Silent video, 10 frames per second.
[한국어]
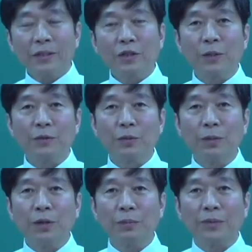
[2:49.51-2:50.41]
처음에 좀
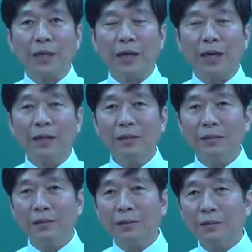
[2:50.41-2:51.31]
어렵다가
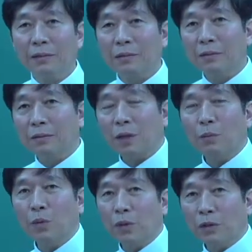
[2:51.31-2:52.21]
잘
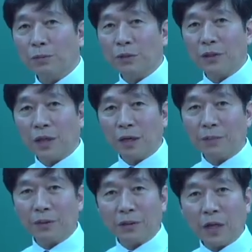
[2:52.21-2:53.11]
모르겠으면
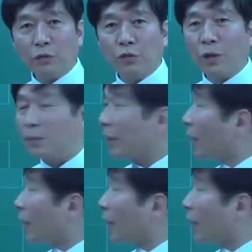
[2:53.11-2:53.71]
지나갑니다. 나중 가면